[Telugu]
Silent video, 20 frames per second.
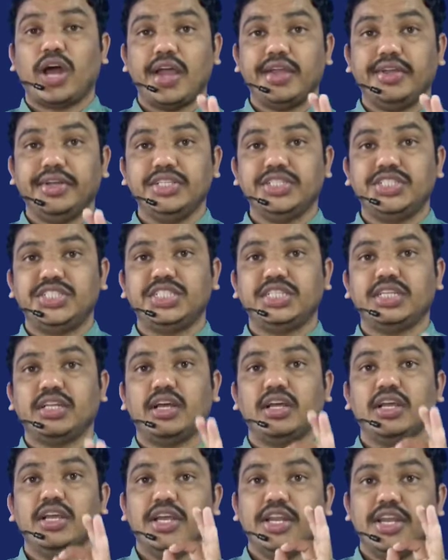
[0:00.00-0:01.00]
రాయించిన
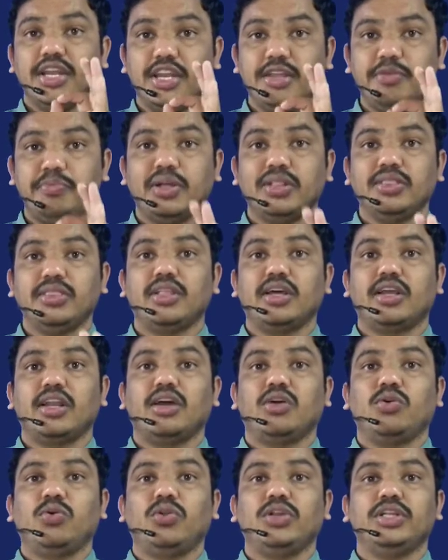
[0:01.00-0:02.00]

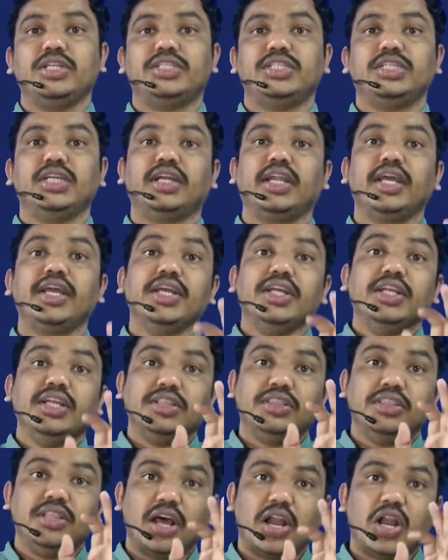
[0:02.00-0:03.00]
నిబంధన గురించి అంటే
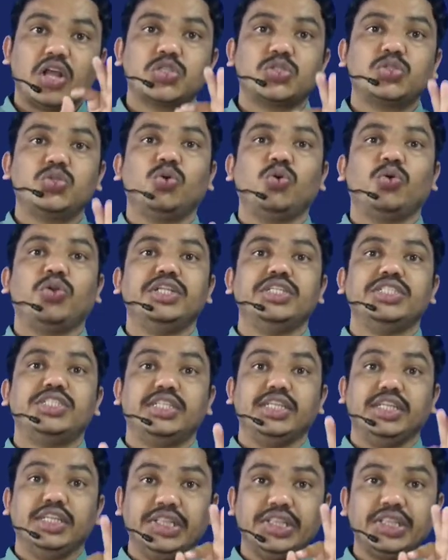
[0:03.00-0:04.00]
ధనస్సు
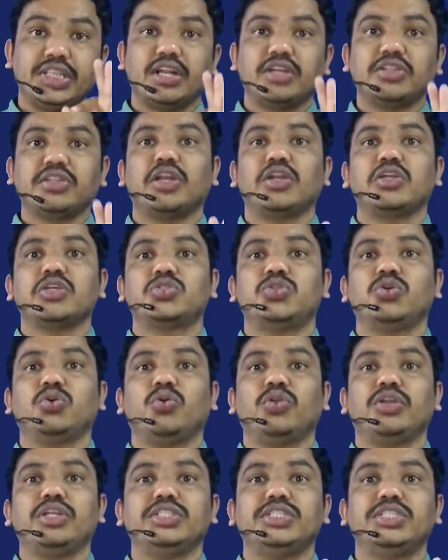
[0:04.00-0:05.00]
గురించి ఇంద్రధనస్సు
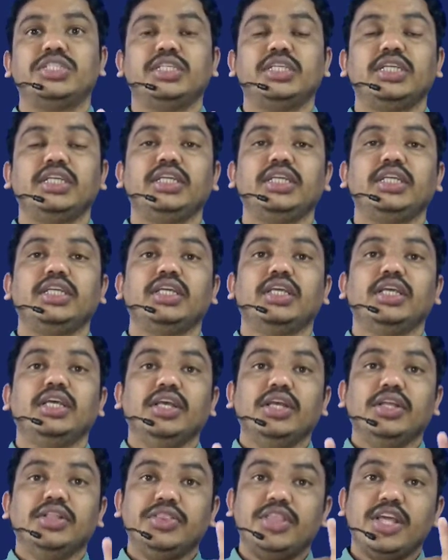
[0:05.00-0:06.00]
గురించి
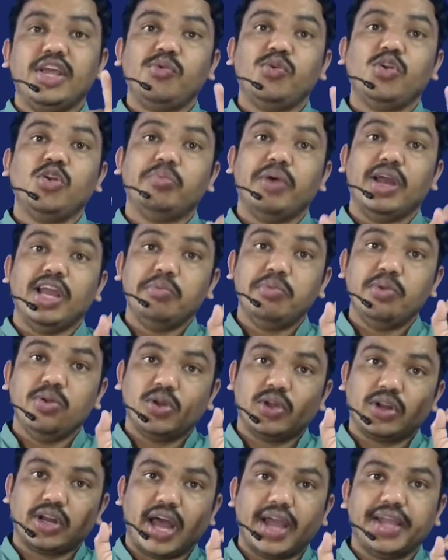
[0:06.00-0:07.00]
దేవుడు
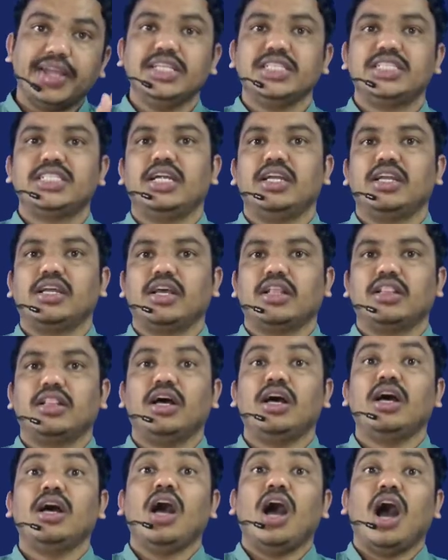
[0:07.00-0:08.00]
బైబిల్లో రాయించాడు
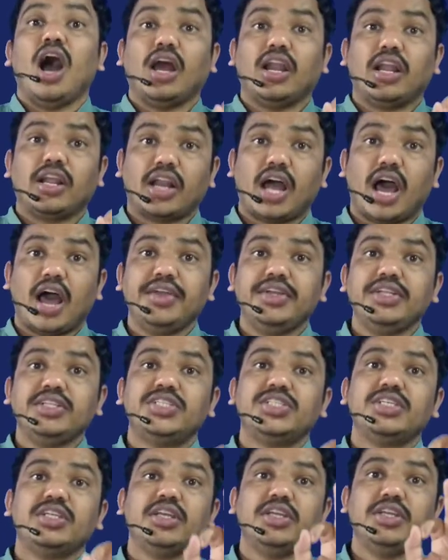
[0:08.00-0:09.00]
కదా అలా
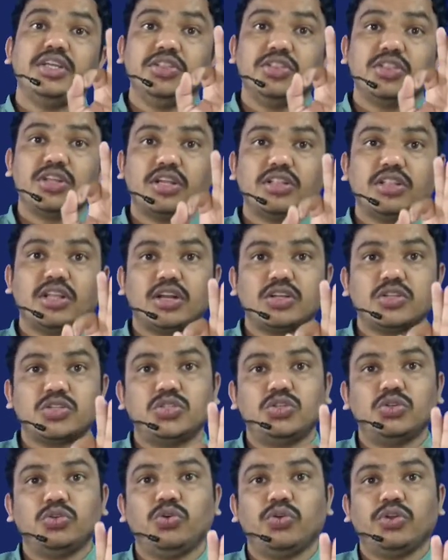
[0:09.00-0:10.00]
రాయించిన
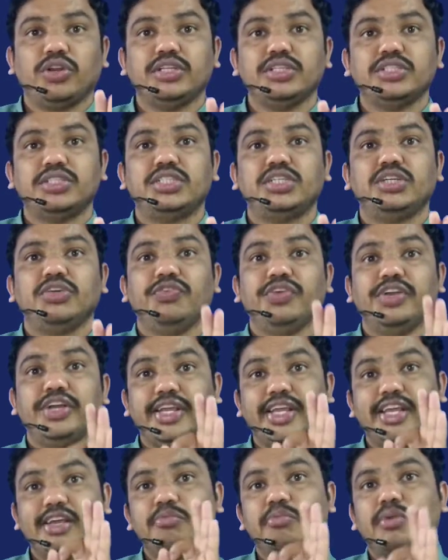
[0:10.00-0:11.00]
ఇంద్రధనస్సు గురించి
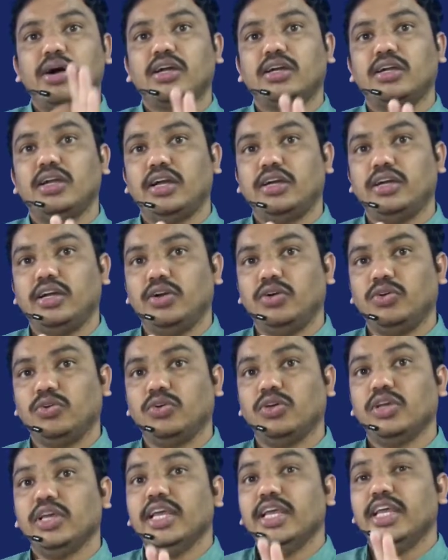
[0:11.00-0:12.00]
వీడు ఏం
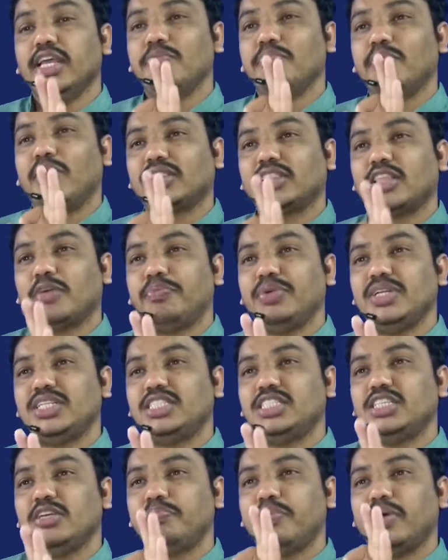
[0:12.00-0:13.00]
మాట్లాడాడు ఈ మత
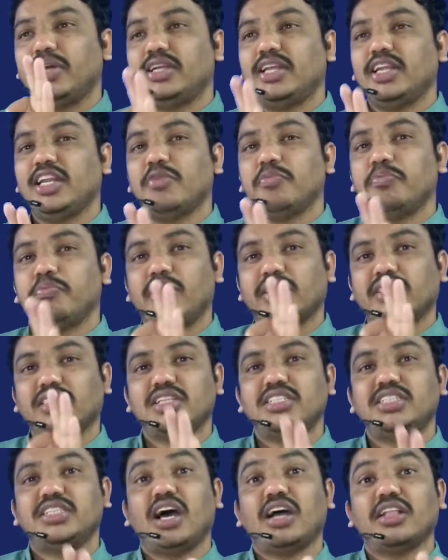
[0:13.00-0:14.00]
పిచ్చి పట్టిన మత
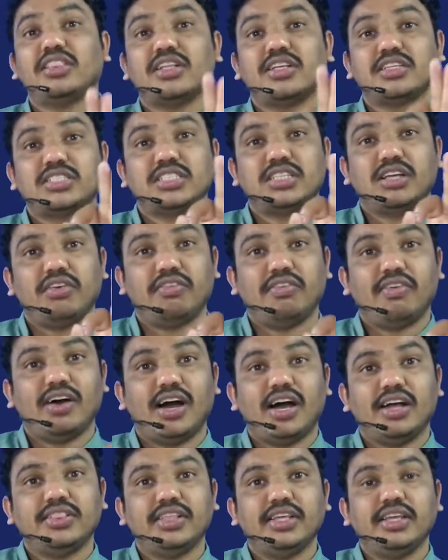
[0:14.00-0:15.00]

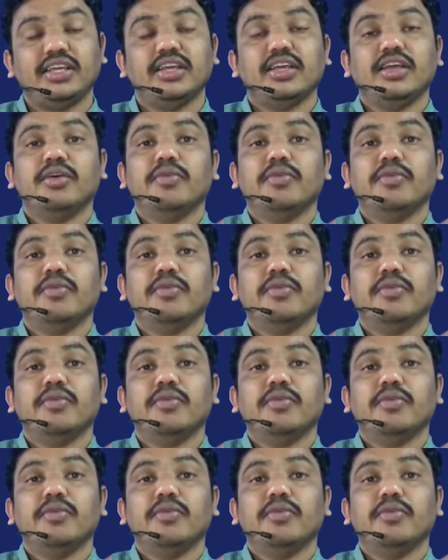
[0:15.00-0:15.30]
ఛాందస్సవాది